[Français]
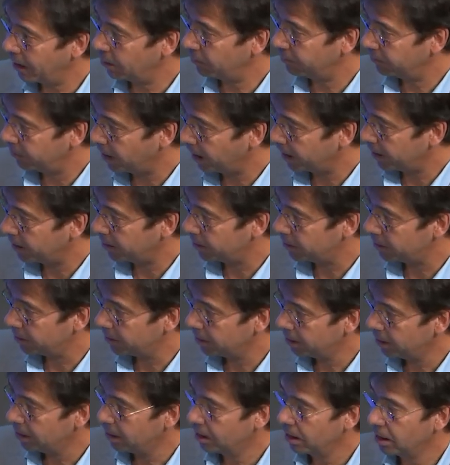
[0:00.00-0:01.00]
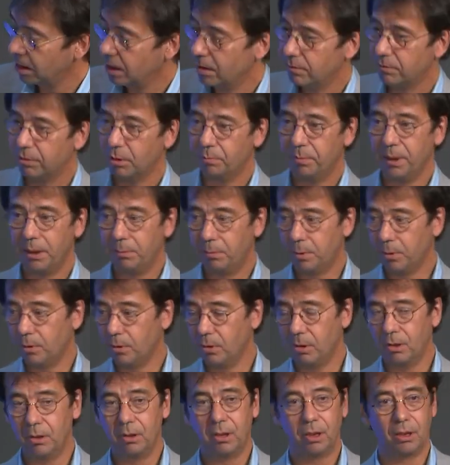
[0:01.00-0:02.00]
euh, de payer un
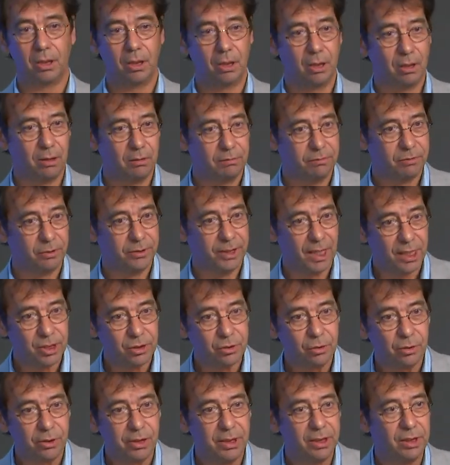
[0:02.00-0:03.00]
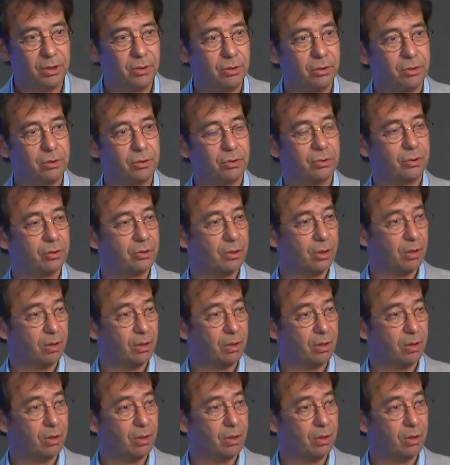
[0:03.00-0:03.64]
billet d'avion pour un leader